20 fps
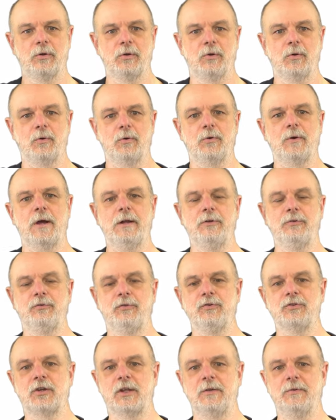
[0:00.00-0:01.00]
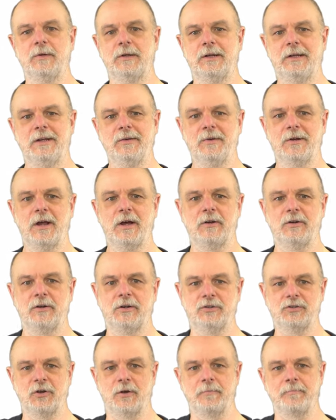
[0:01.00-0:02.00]
このぐらいの数式にはなる
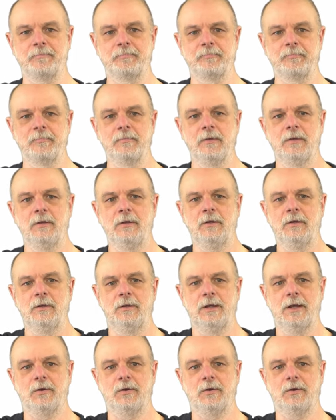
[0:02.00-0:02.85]
でしょう。